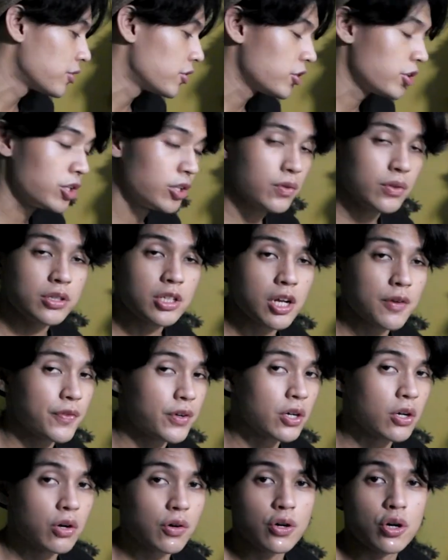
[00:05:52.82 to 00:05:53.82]
You'll never
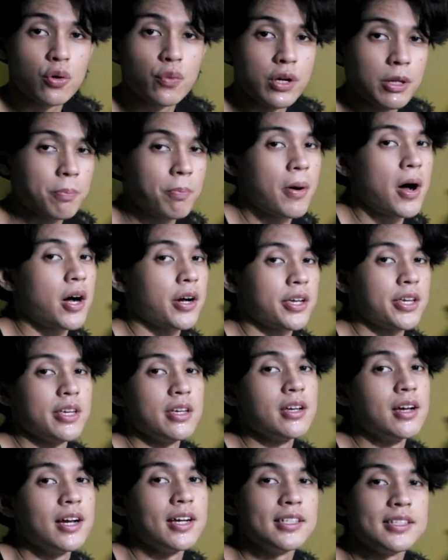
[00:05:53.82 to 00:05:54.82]
go wrong with Pocky,
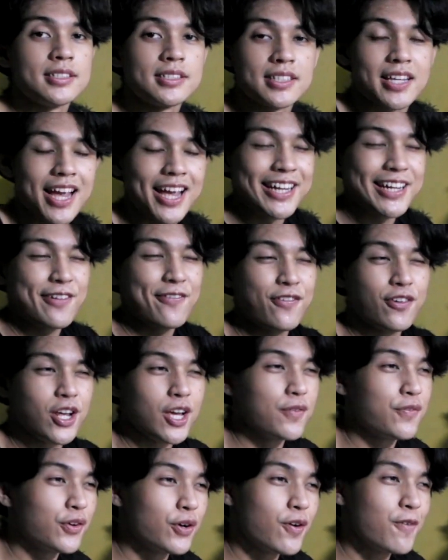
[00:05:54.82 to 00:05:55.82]
guys. Any
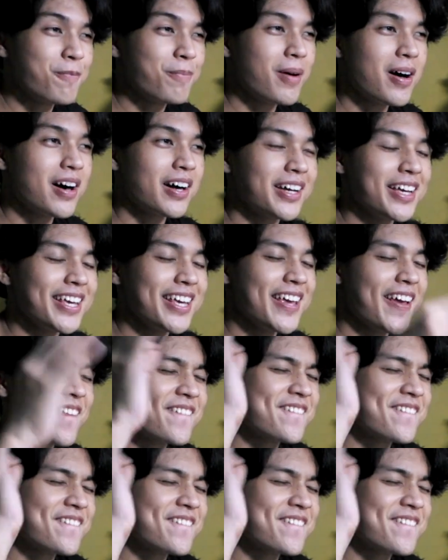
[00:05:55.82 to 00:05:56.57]
flavor of Pocky,